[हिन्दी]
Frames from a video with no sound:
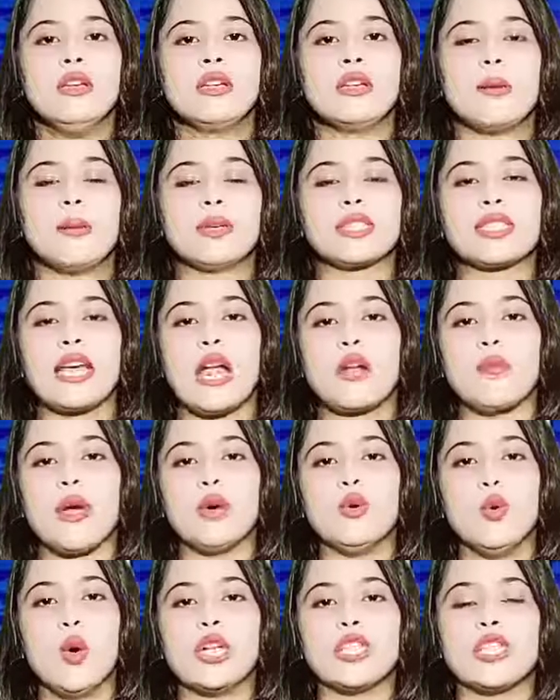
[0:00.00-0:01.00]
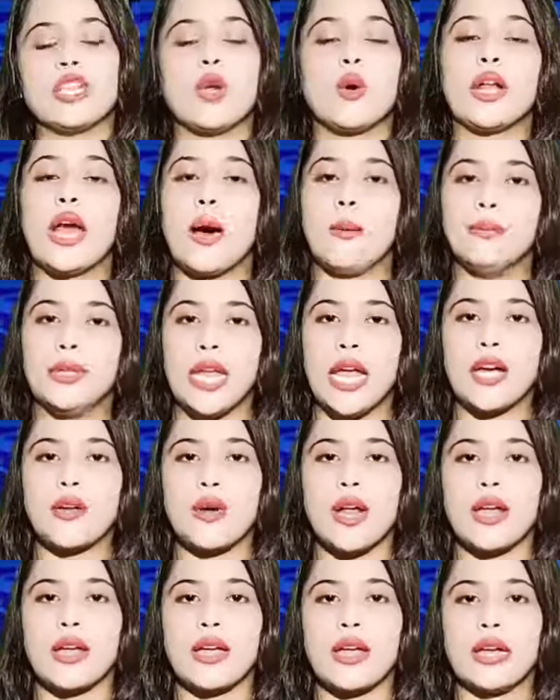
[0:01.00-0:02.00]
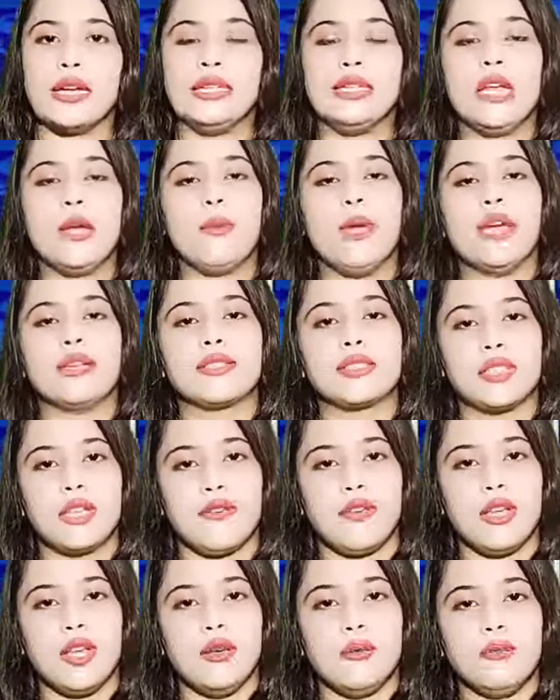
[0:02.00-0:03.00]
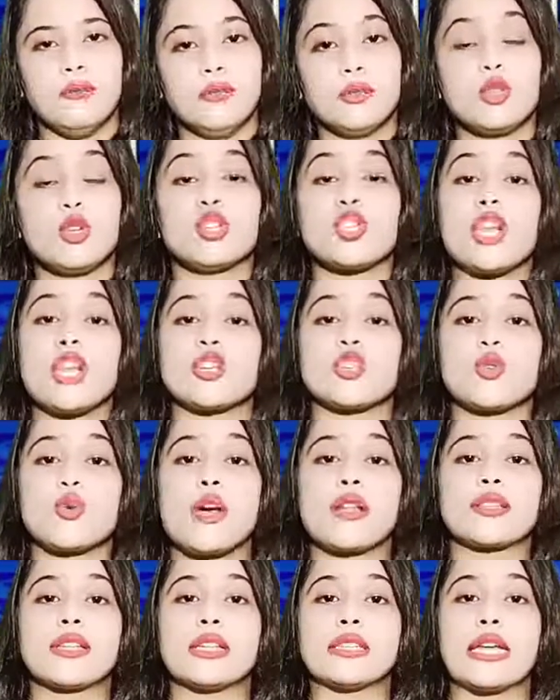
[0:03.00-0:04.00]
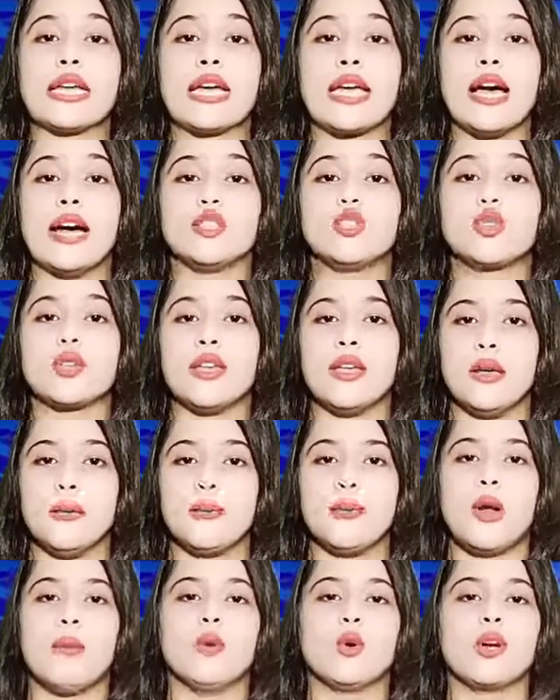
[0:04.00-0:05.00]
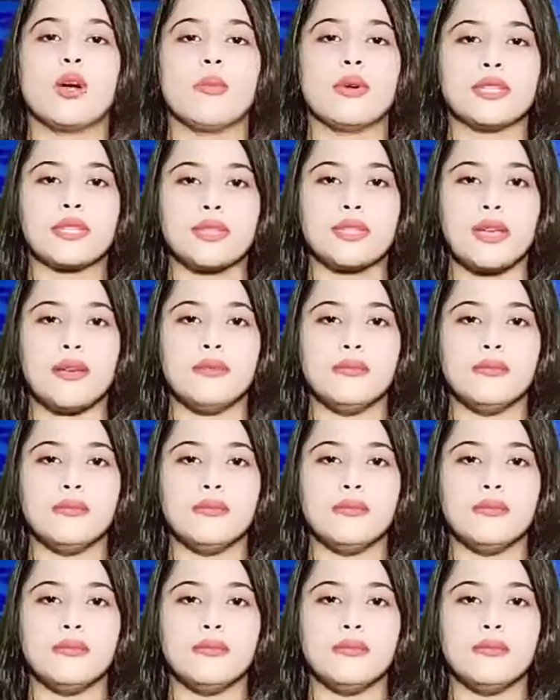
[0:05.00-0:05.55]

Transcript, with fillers: नमस्कार मैं हूं अंजलि और आप देख रहे हैं डीबीएस टीवी तो चलिए शुरुआत करते हैं आज की प्रमुख खबर से